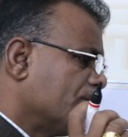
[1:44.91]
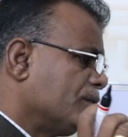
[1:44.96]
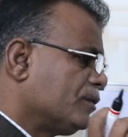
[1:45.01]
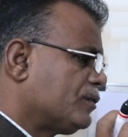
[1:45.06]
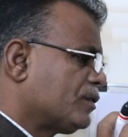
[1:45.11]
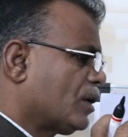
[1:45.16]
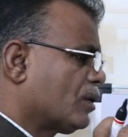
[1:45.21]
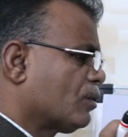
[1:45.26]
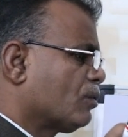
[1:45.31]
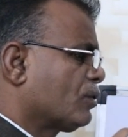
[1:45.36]

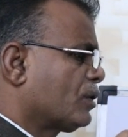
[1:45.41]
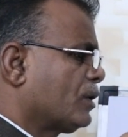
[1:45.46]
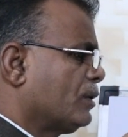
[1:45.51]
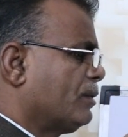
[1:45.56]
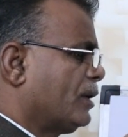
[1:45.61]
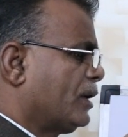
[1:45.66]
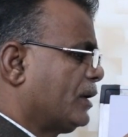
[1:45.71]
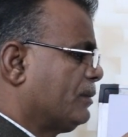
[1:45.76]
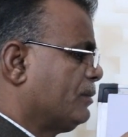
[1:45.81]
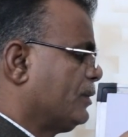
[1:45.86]
विचारों के
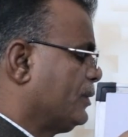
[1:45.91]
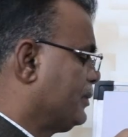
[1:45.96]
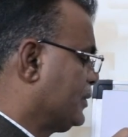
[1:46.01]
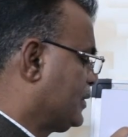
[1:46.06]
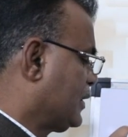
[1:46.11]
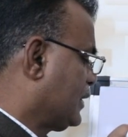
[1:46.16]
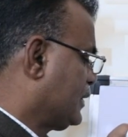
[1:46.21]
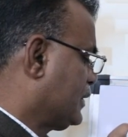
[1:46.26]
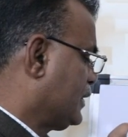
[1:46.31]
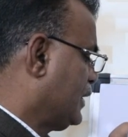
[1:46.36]
बारे में
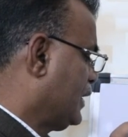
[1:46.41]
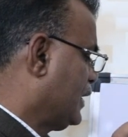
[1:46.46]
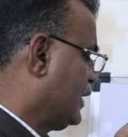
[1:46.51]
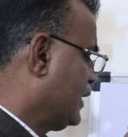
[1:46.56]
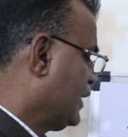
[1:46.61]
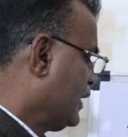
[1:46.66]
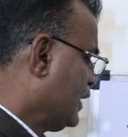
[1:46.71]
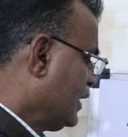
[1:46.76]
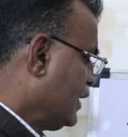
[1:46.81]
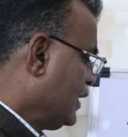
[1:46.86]
बताती
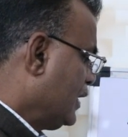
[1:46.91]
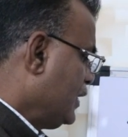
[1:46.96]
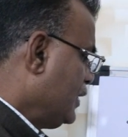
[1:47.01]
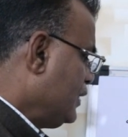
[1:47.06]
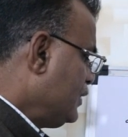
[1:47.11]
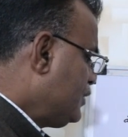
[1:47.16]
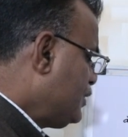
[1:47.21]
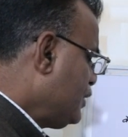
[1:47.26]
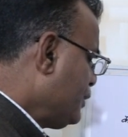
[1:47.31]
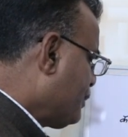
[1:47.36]
है
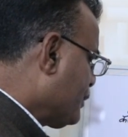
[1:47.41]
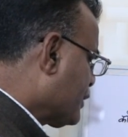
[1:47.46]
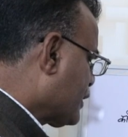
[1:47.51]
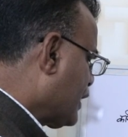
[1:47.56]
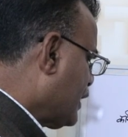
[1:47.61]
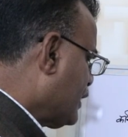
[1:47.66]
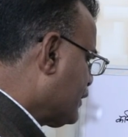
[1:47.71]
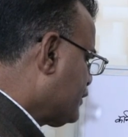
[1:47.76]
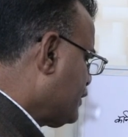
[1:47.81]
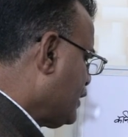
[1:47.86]
इसी
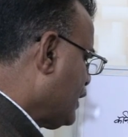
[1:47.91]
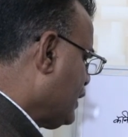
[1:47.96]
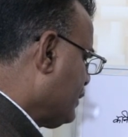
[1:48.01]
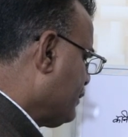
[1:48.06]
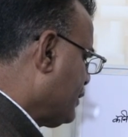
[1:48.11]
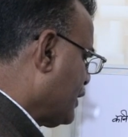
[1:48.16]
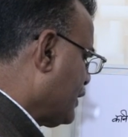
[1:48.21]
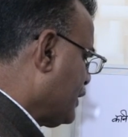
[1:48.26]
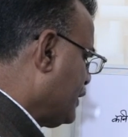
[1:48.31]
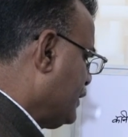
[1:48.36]
प्रकार से
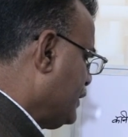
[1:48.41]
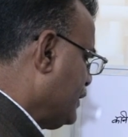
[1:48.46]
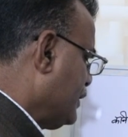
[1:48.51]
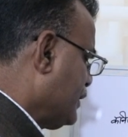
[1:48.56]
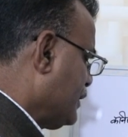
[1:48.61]
हमारी